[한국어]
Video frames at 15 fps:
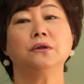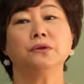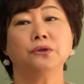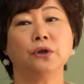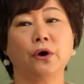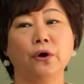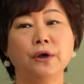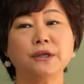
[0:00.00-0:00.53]

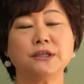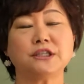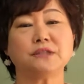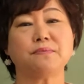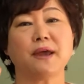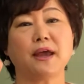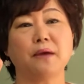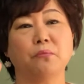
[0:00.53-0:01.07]
너희
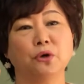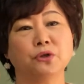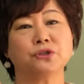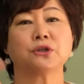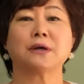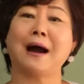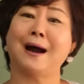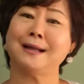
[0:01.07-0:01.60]
집에
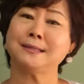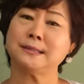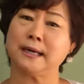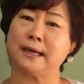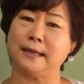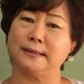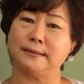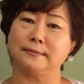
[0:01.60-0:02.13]
먼저 강한
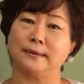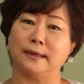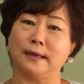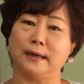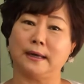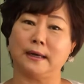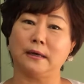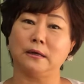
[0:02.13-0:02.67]
자가 있는
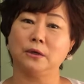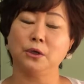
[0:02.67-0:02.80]
거야.